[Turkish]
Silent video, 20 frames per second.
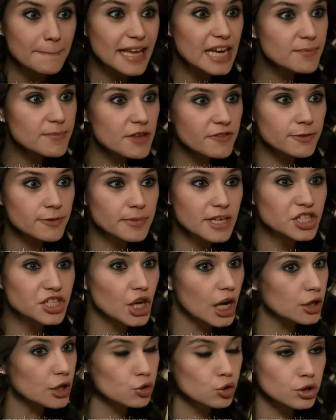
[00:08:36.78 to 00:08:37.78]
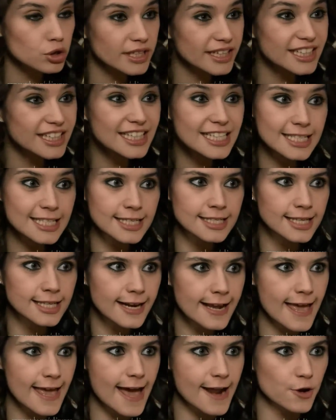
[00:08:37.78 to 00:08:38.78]
Benim evimde casuslara,
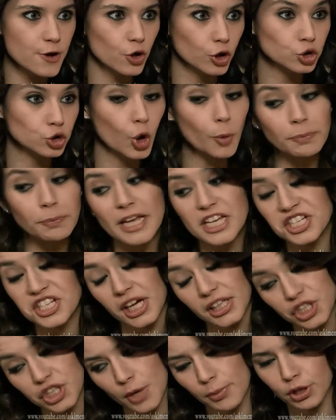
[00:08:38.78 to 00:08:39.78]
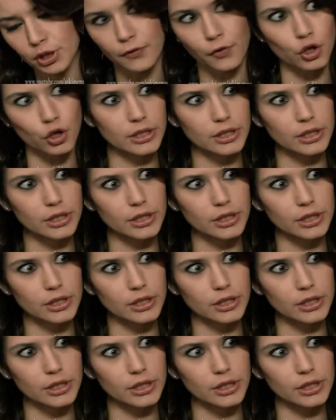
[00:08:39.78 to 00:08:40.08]
hırsızlara yer yok. Topla eşyanı çabuk